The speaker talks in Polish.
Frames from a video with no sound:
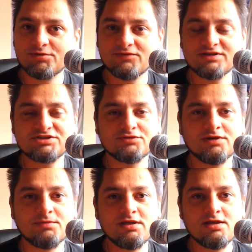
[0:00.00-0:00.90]
i
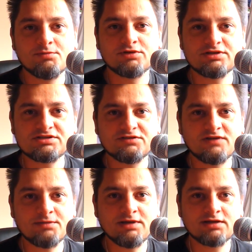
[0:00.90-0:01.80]
prowadziłem.
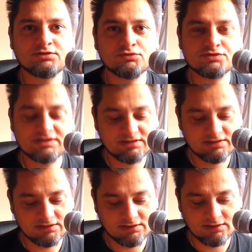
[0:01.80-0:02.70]
Protestowałem jak Tusk
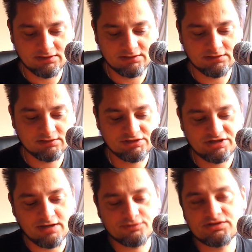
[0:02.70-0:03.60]
yy,
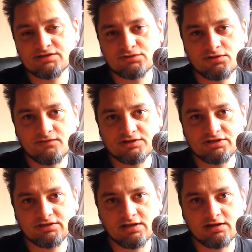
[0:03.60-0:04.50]
chciał cenzurować
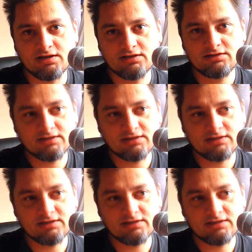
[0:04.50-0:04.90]
internet.